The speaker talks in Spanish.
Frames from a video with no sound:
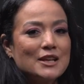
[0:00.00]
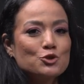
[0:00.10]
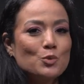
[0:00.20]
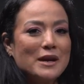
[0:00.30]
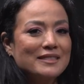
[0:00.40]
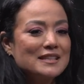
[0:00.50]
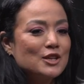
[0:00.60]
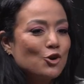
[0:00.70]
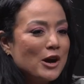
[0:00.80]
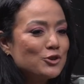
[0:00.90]
esos
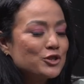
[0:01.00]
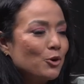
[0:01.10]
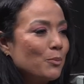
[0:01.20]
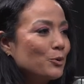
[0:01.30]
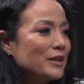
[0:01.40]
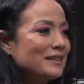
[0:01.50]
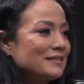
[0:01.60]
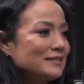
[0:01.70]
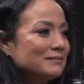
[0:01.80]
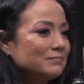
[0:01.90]
45 años se componen